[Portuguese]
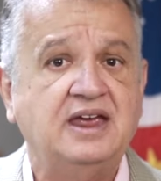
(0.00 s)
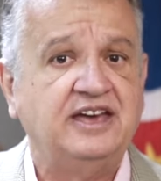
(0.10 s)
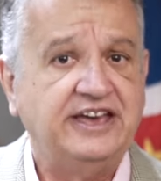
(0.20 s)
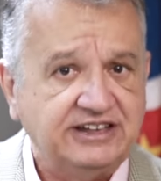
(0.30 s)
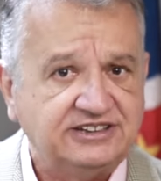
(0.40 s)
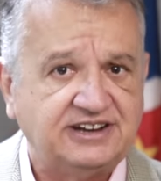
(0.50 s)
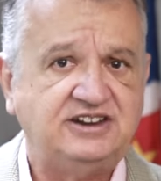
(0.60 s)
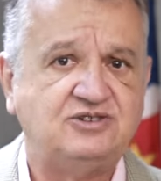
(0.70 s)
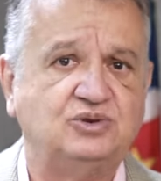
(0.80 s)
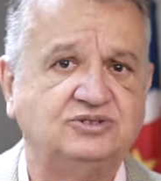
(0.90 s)
Entre
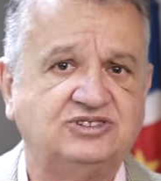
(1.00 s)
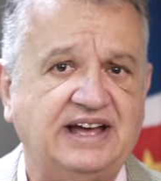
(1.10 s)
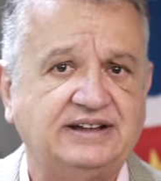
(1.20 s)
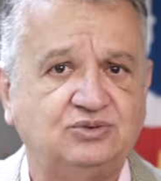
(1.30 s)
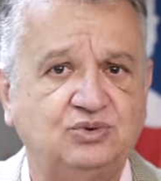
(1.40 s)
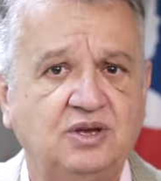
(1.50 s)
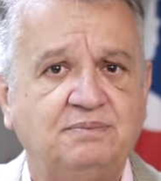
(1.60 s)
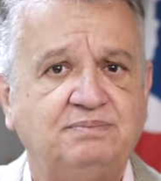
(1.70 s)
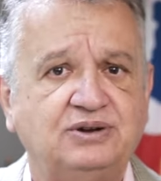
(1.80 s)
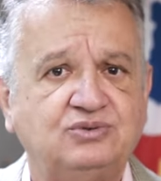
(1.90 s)
em contato,
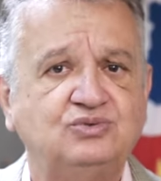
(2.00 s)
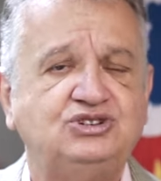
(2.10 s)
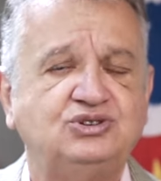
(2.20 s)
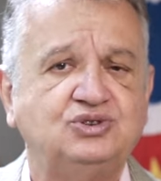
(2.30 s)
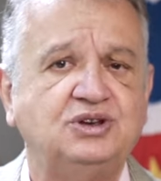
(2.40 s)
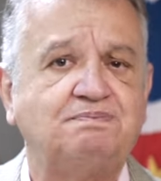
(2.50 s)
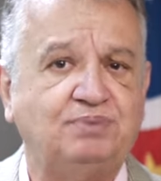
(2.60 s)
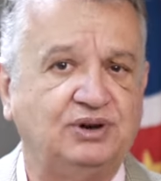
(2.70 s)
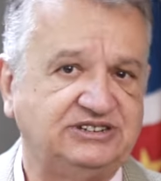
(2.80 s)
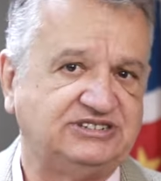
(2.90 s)
pergunte o que
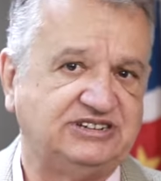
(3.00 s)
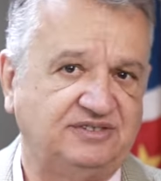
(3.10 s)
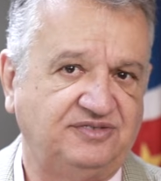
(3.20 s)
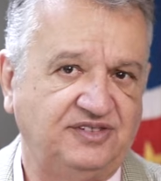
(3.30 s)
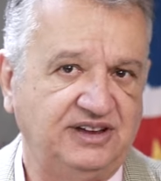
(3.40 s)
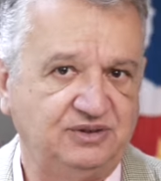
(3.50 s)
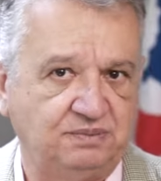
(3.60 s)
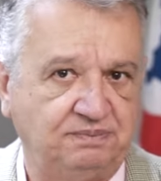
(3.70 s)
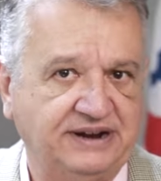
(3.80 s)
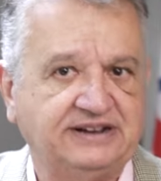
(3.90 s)
pode ser
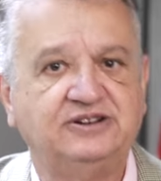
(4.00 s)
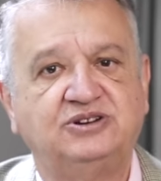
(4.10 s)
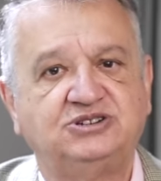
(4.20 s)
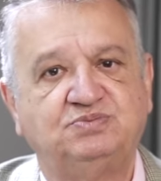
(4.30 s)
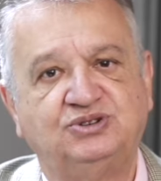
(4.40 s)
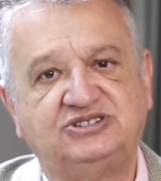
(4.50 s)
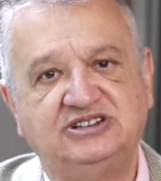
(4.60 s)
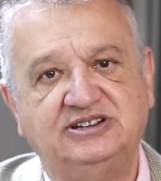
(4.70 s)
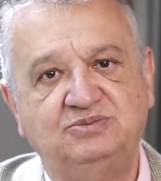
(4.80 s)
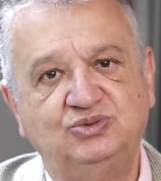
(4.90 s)
feito para que nós
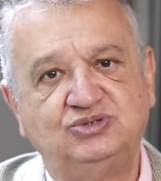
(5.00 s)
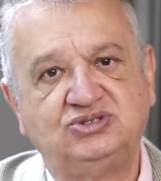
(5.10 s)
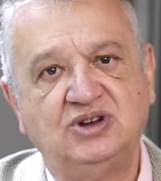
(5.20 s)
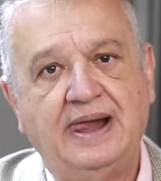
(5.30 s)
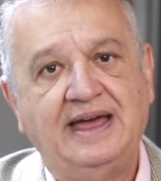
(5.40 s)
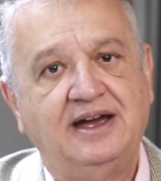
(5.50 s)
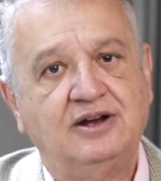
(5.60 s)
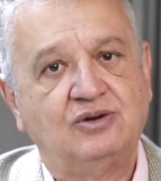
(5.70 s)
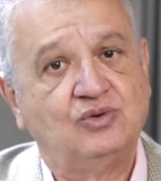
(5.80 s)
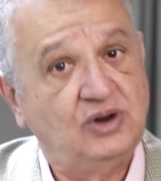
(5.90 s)
possamos
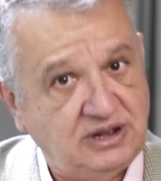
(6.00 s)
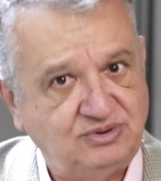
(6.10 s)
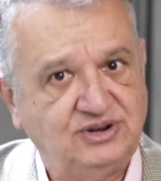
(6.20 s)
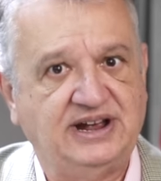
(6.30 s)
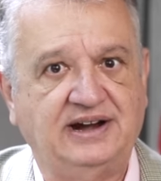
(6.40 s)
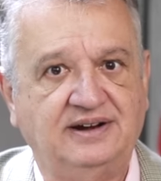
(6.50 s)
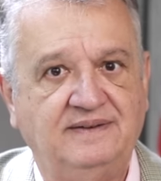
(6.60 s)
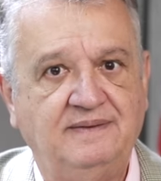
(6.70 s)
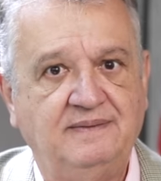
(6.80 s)
colaborar,